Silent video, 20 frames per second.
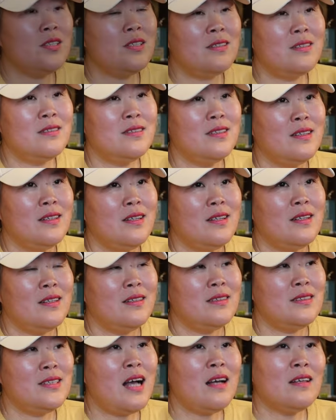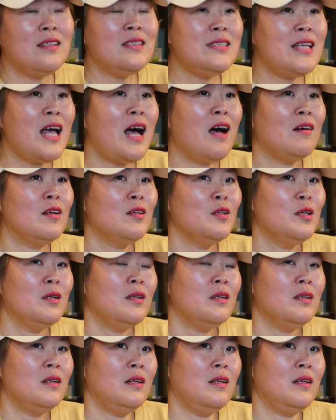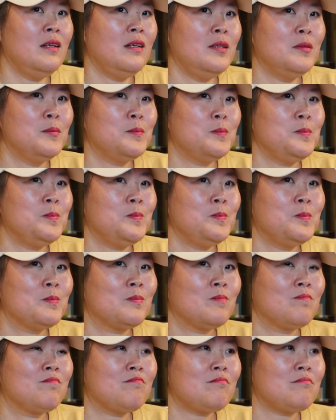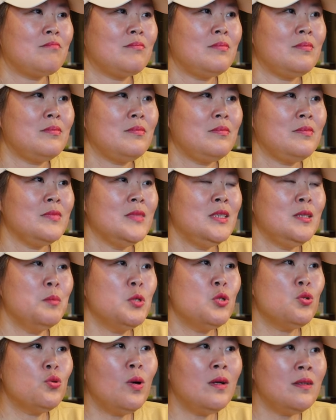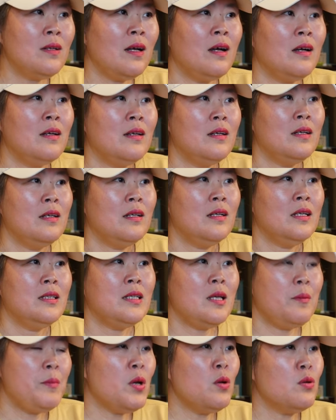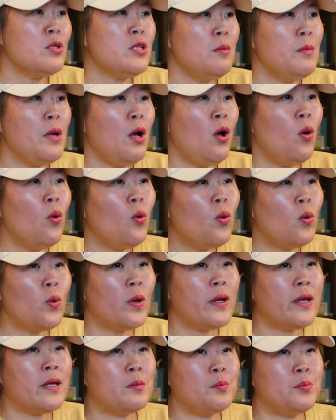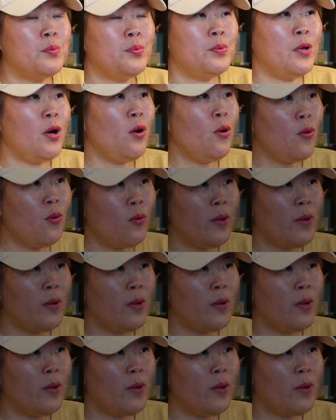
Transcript: 实想一想。嗯，怎么说呢，也没有什么后悔不后